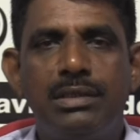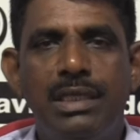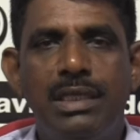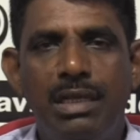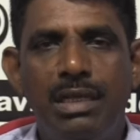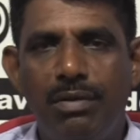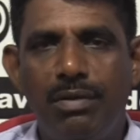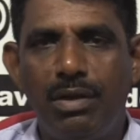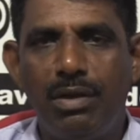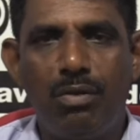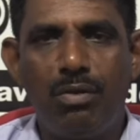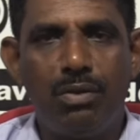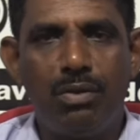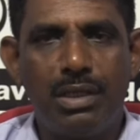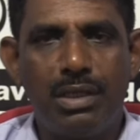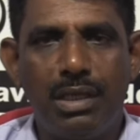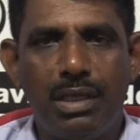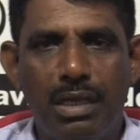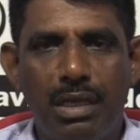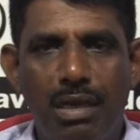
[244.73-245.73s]
தீர்வை
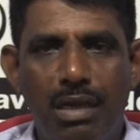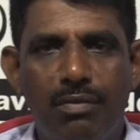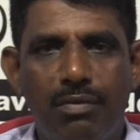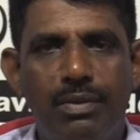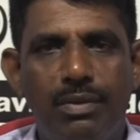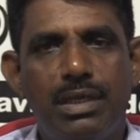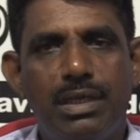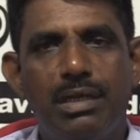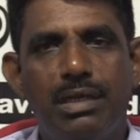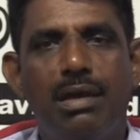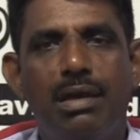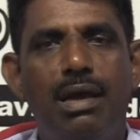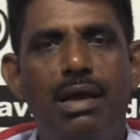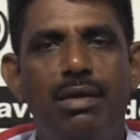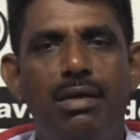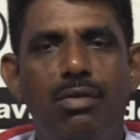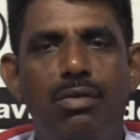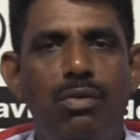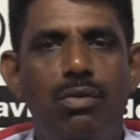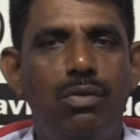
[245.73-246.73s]
நோக்கிய
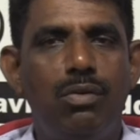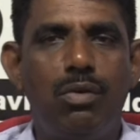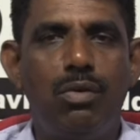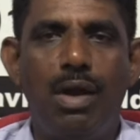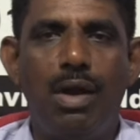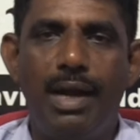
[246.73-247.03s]
நகர்வதற்கான ஒரு